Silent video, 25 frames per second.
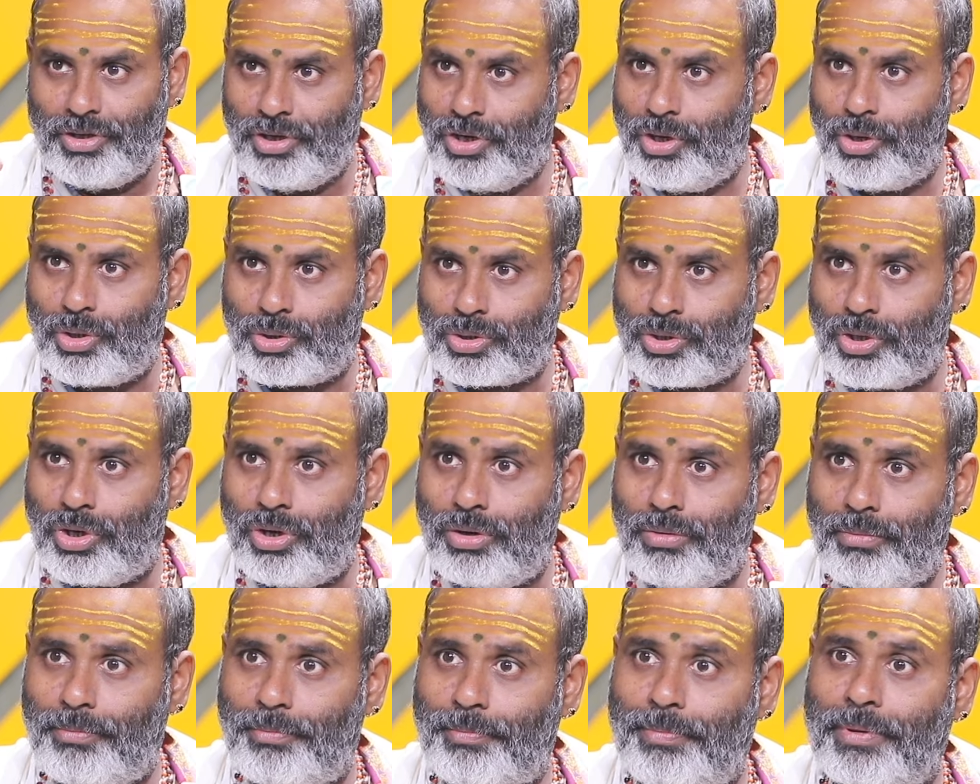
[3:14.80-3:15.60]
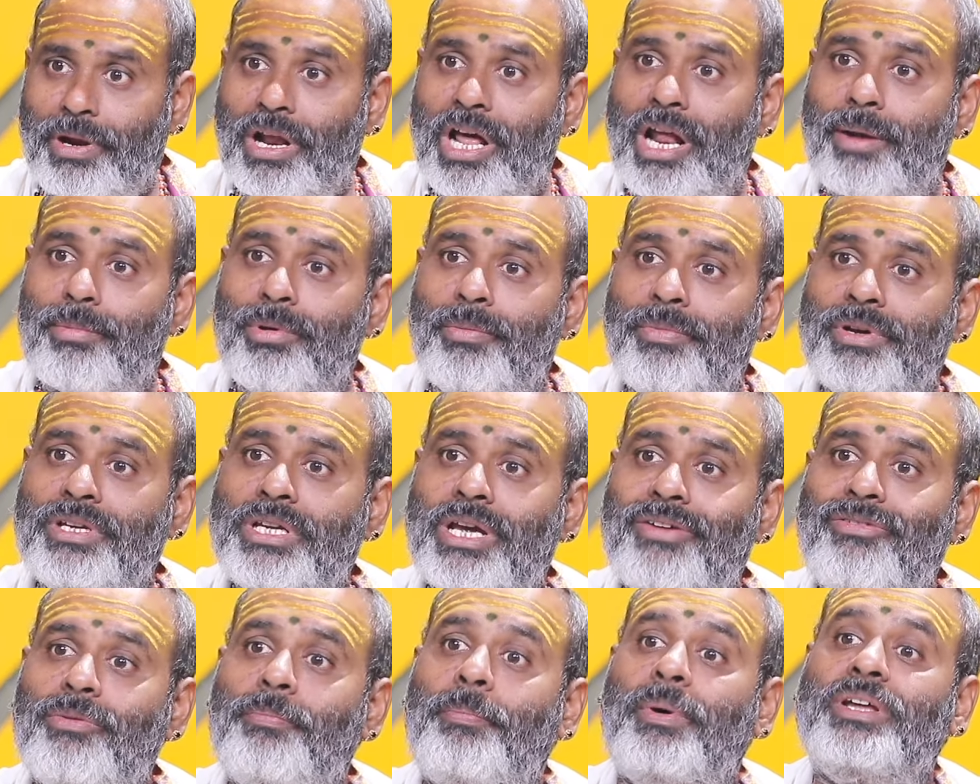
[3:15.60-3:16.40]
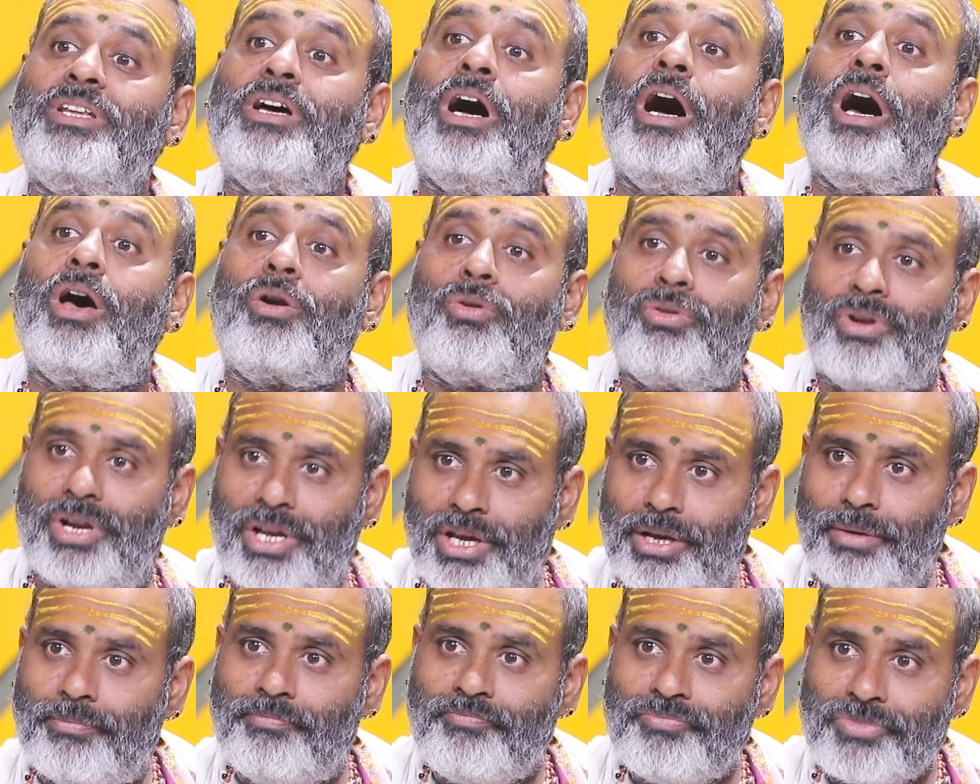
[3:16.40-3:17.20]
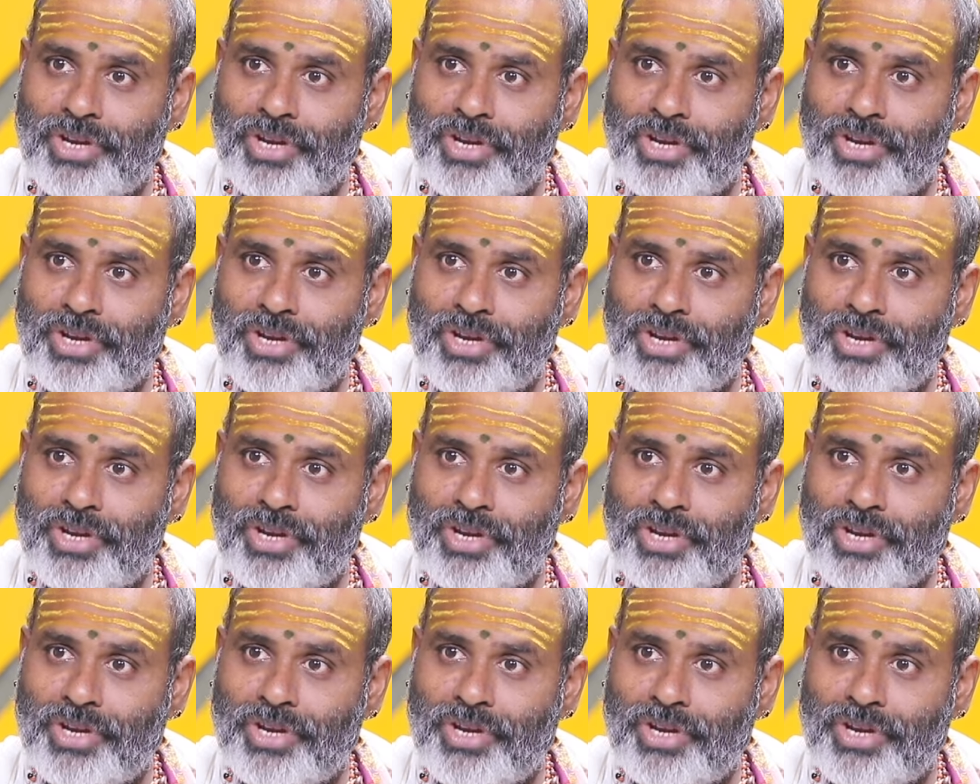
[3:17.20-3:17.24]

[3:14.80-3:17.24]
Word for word: ఏడుతో ప్రారంభమయ్యేవి పదహారు ఉన్నాయి